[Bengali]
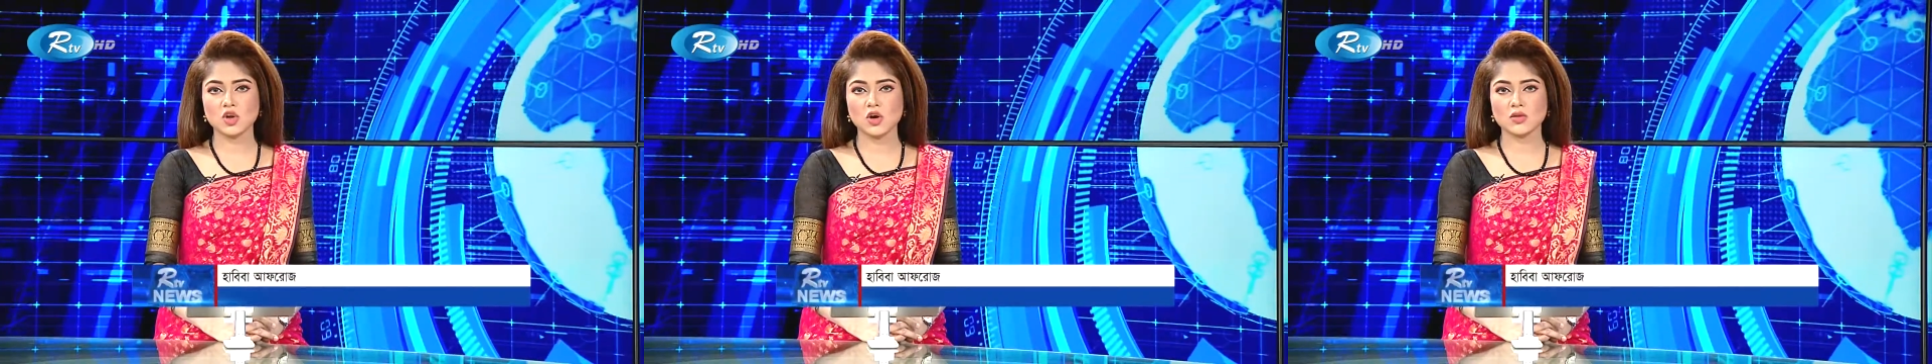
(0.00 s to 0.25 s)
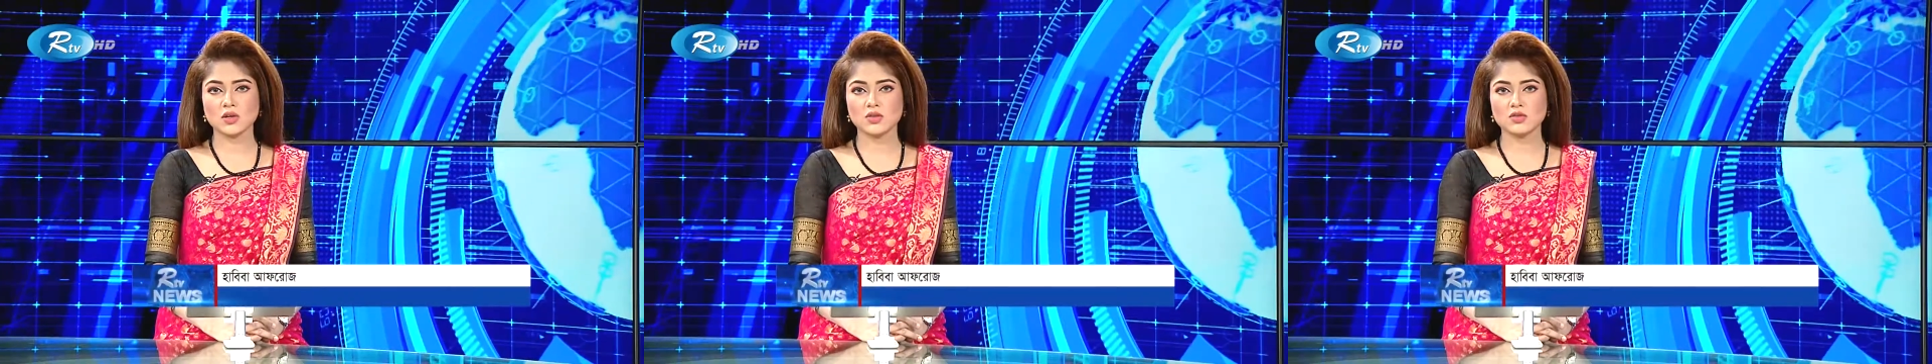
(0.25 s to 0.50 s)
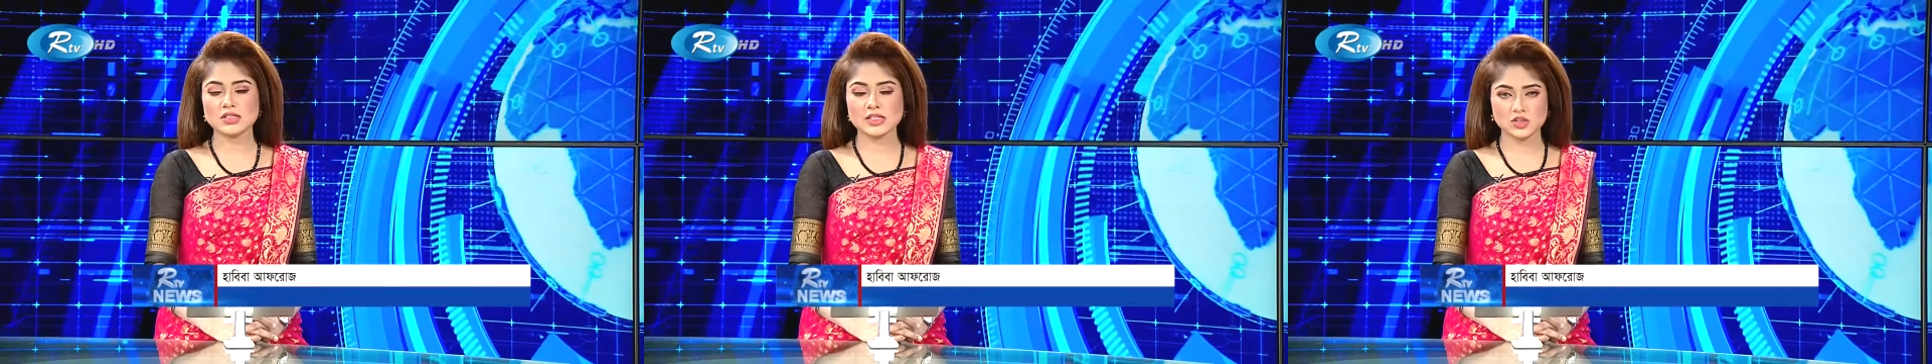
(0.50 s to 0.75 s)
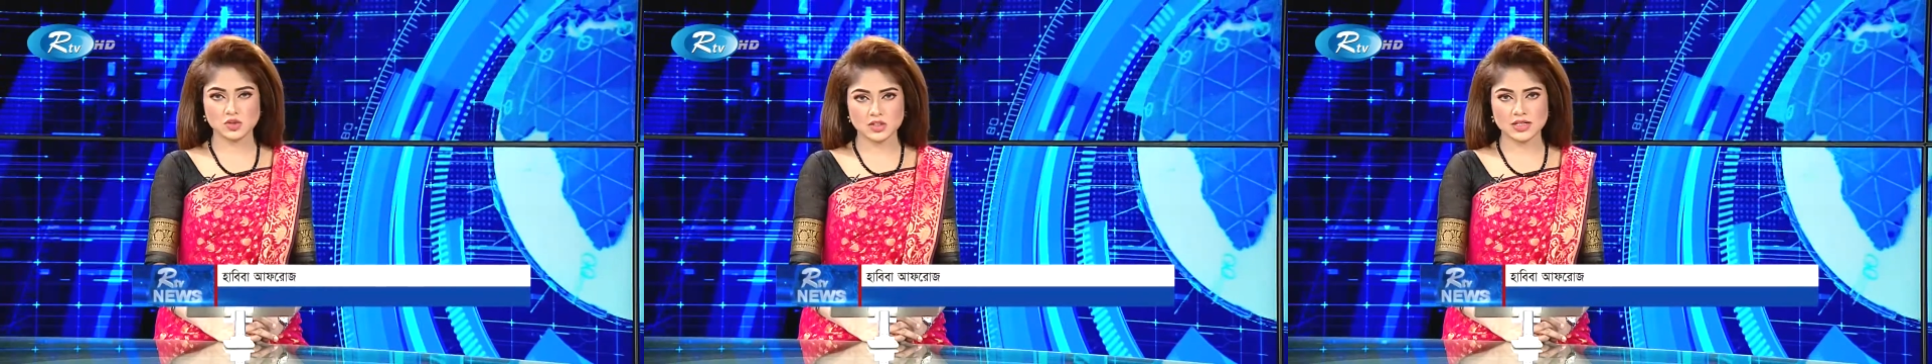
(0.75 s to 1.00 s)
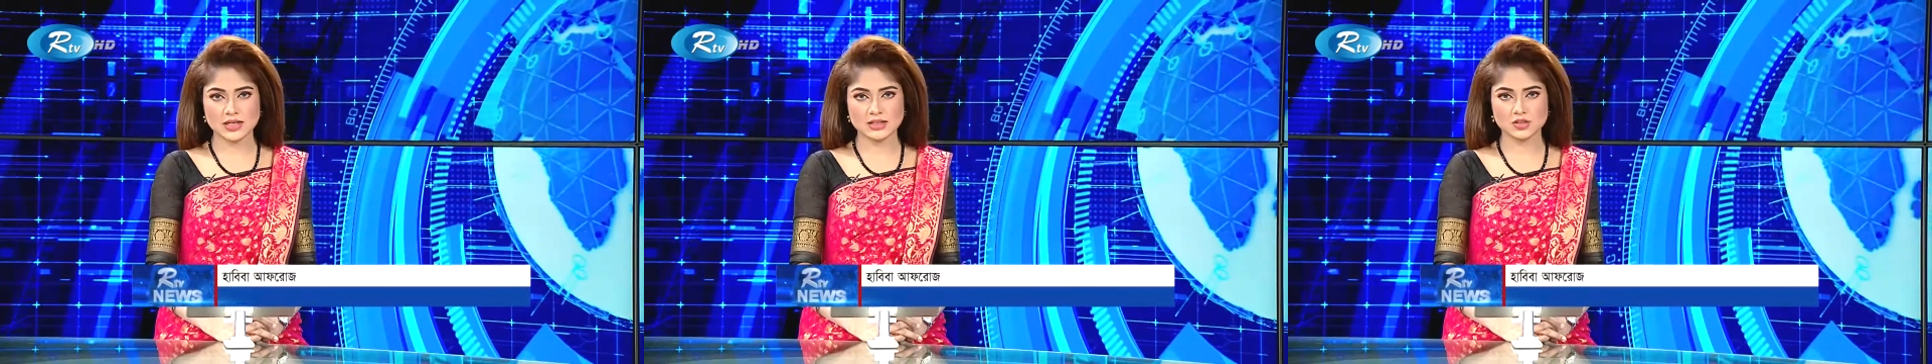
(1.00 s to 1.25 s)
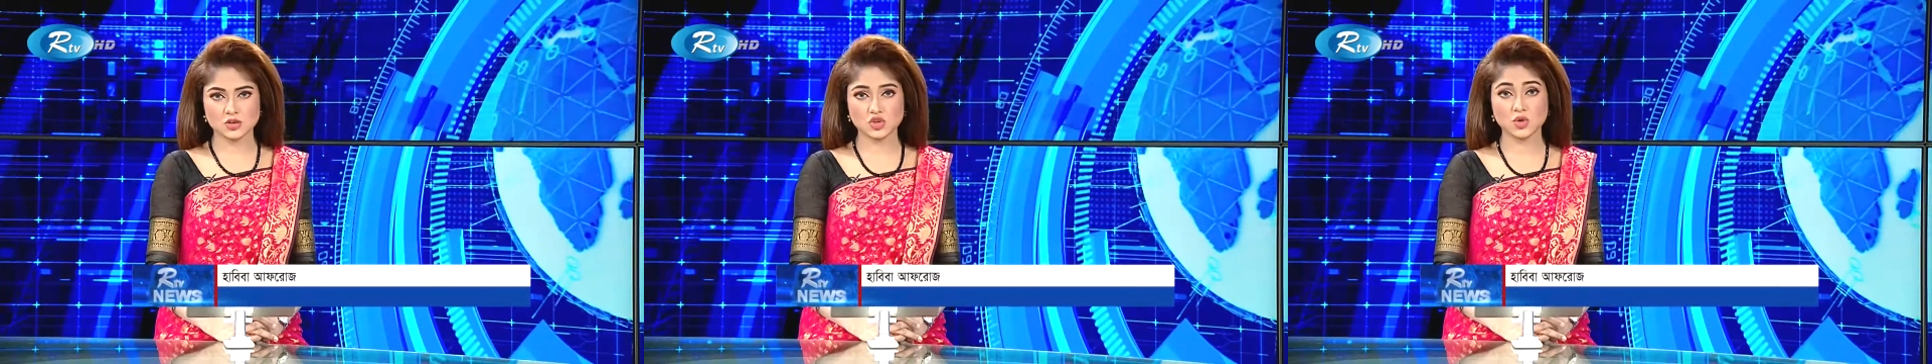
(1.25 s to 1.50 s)
লকডাউন শেষ হচ্ছে
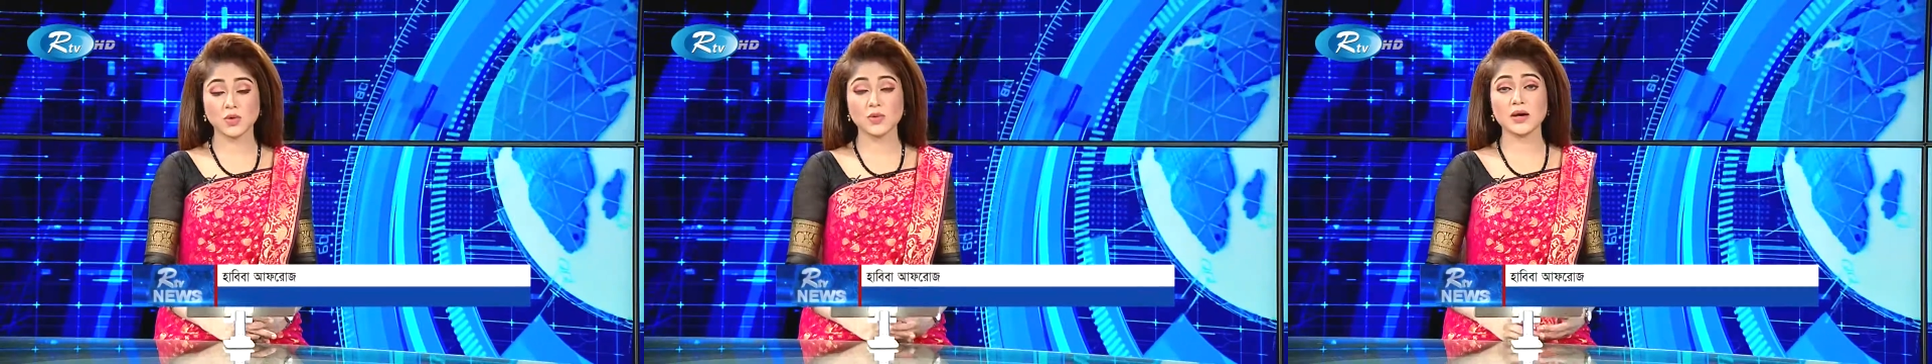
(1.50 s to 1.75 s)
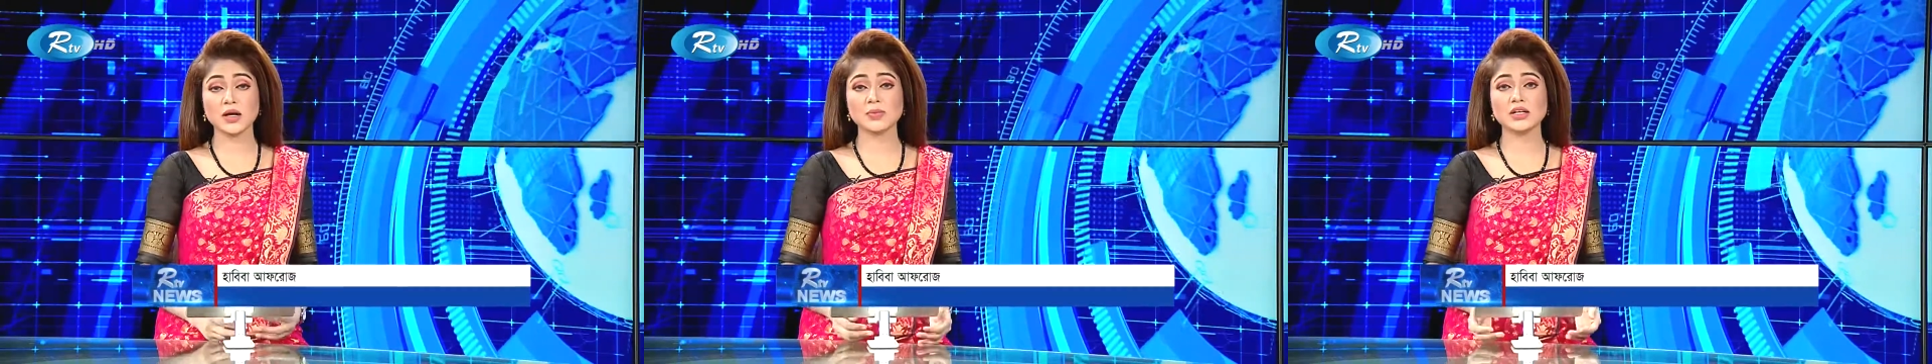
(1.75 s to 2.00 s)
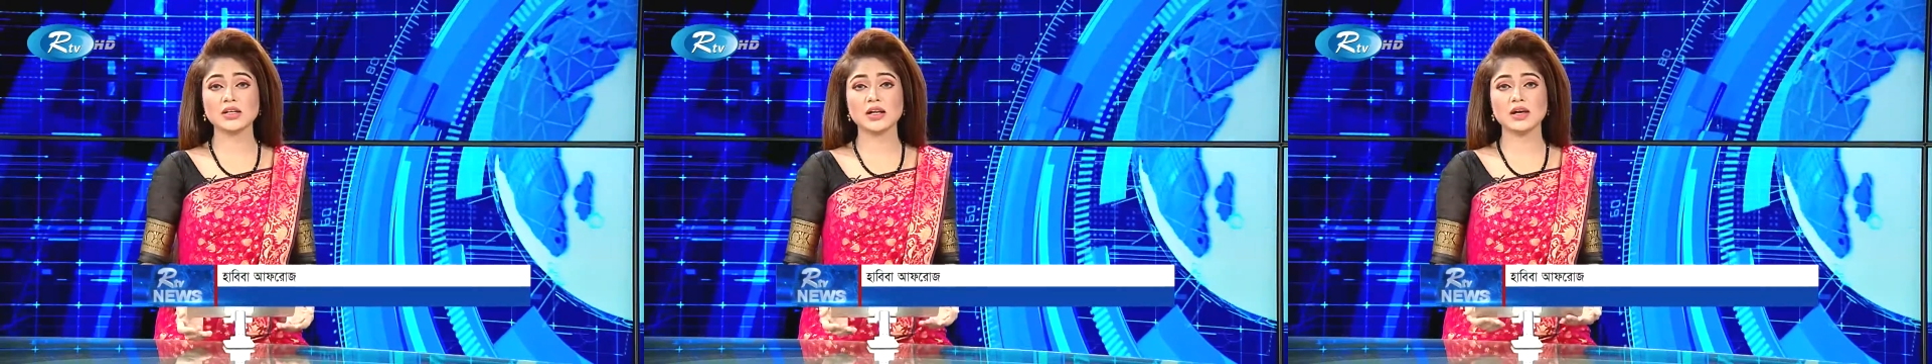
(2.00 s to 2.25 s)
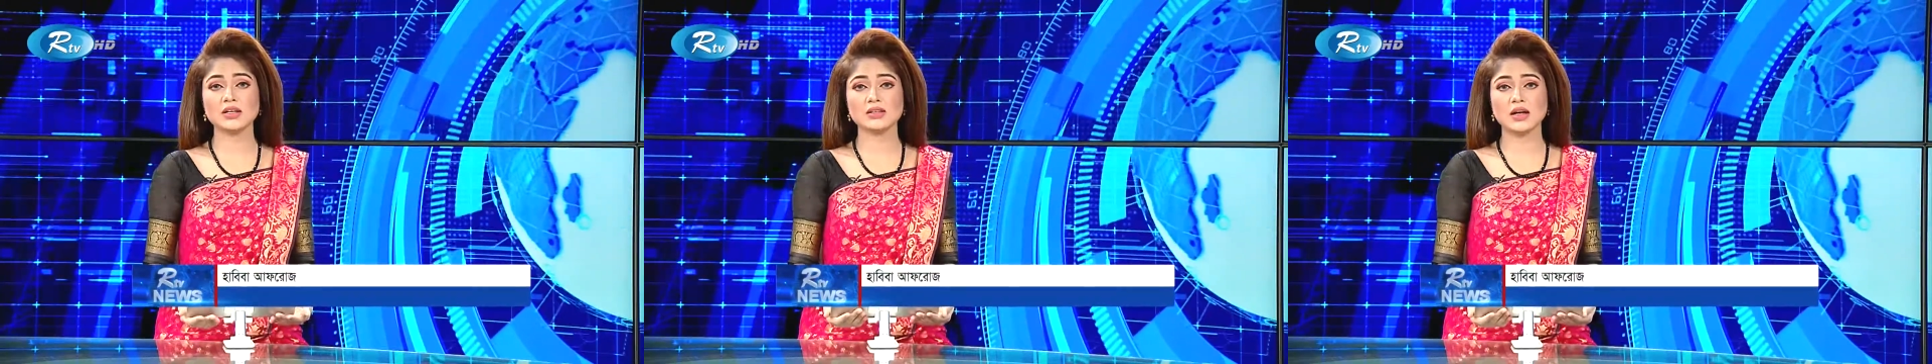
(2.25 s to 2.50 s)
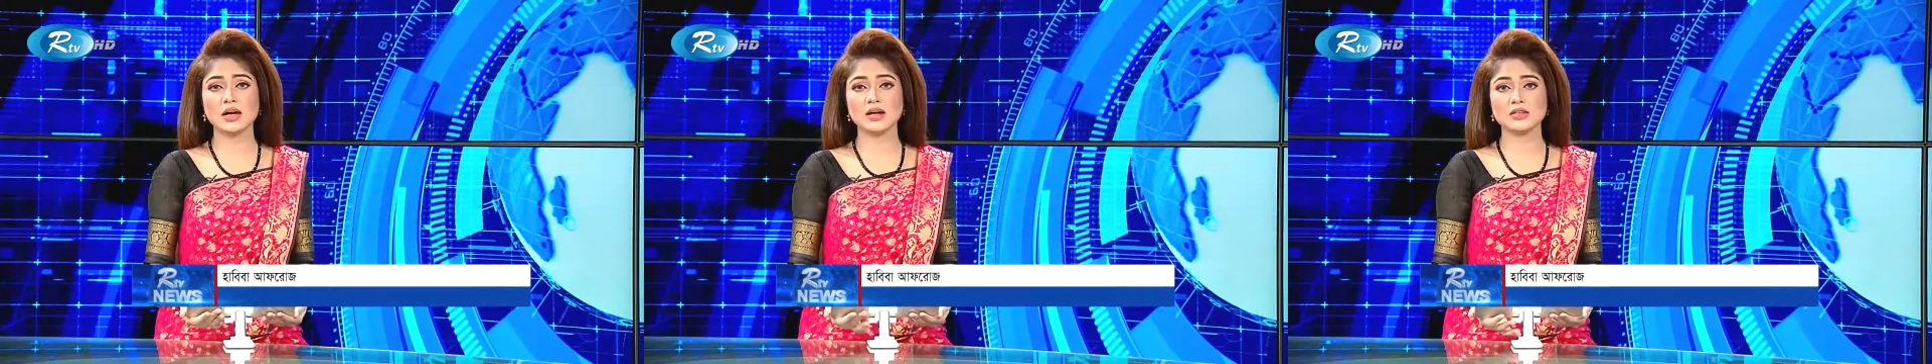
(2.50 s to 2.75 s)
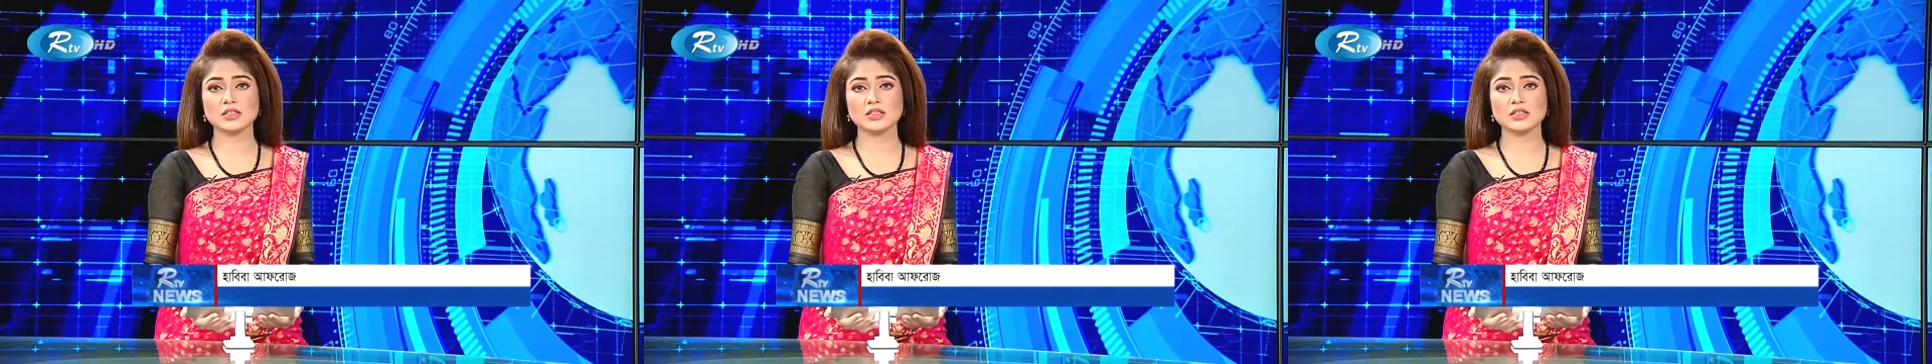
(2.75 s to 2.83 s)
আজ সময় বাড়বে কিনা তা